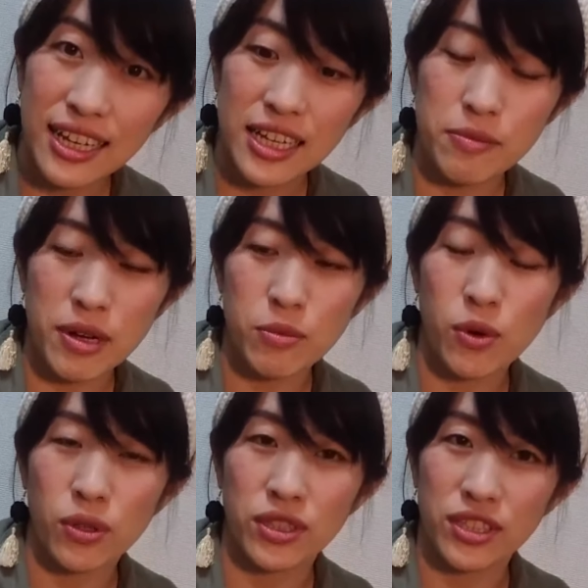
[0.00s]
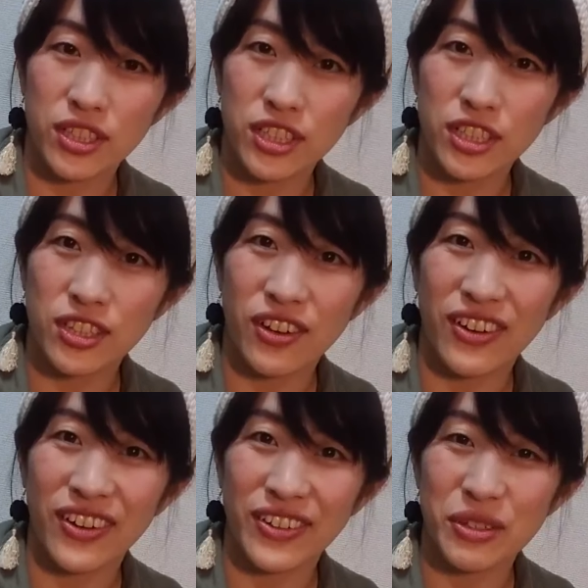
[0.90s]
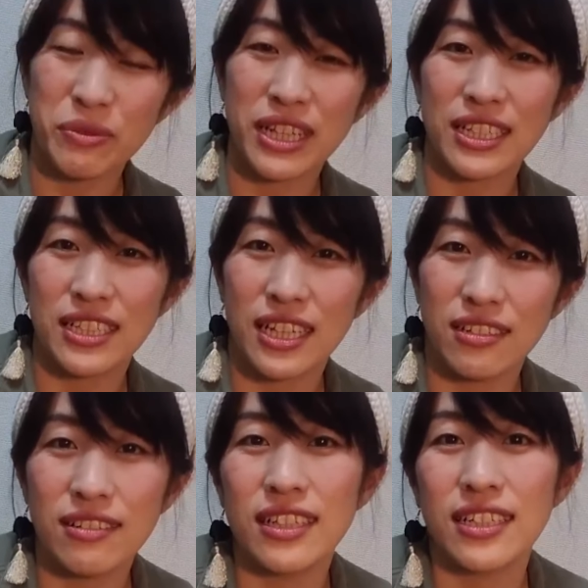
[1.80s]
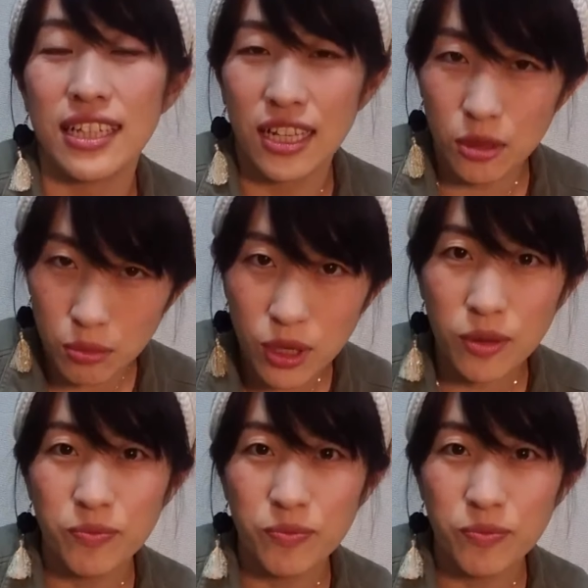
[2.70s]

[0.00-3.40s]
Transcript: 今もずっとお友達でいるんですけれども